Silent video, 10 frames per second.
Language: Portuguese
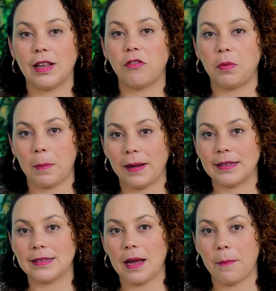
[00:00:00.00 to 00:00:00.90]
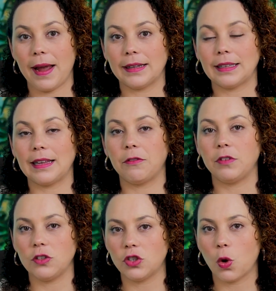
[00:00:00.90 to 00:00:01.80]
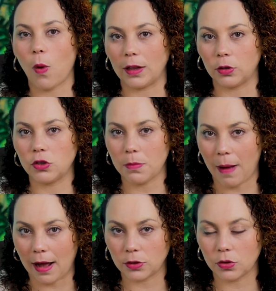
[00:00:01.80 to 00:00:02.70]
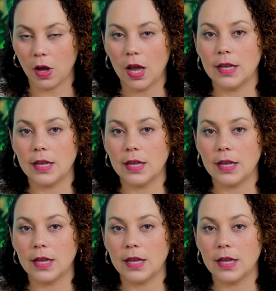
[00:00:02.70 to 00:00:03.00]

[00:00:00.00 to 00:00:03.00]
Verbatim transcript: e deve permanecer aberta até 24 de março.